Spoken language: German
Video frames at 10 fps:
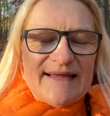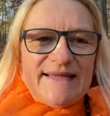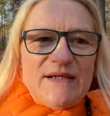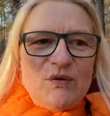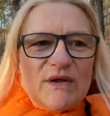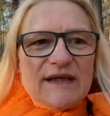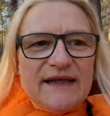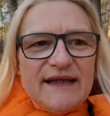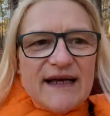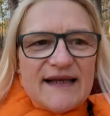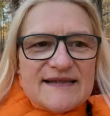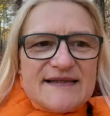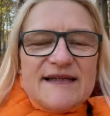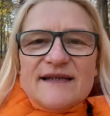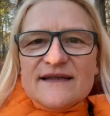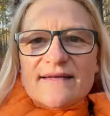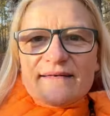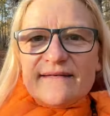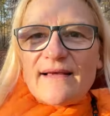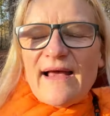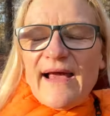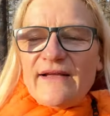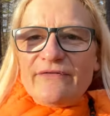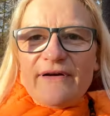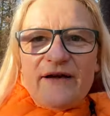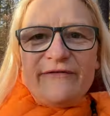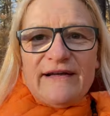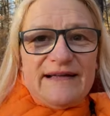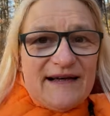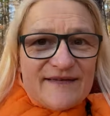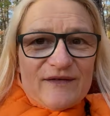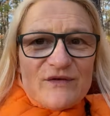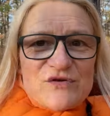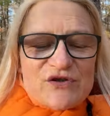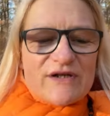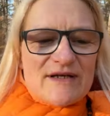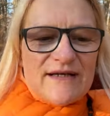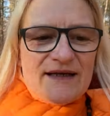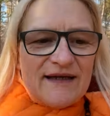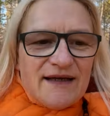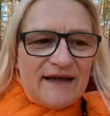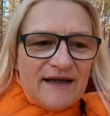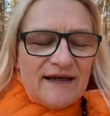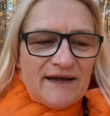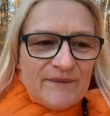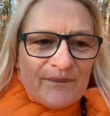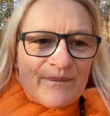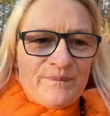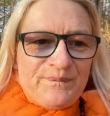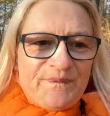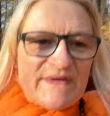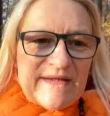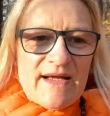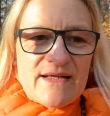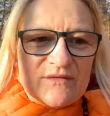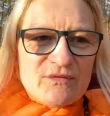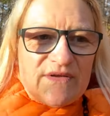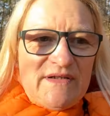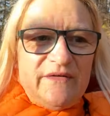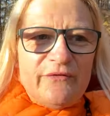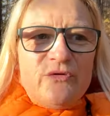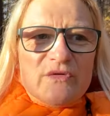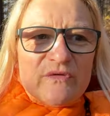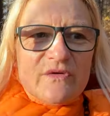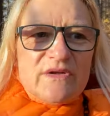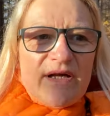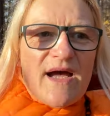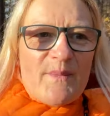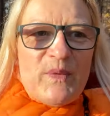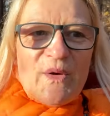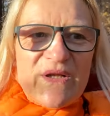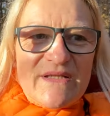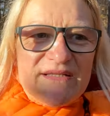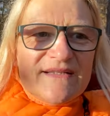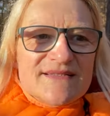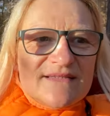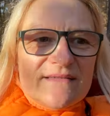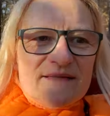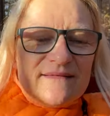die Kurklinik an sich ist einfach fantastisch. Mm, also die Physiotherapeuten, die sind